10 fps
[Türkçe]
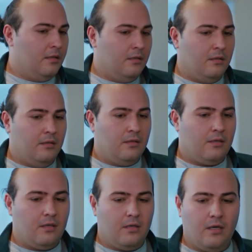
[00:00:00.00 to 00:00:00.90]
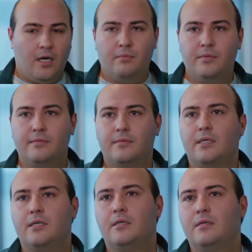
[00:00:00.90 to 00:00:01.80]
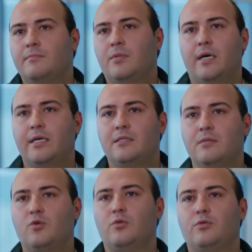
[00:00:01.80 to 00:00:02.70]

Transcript: Ee, abi e, Ayaz'la mı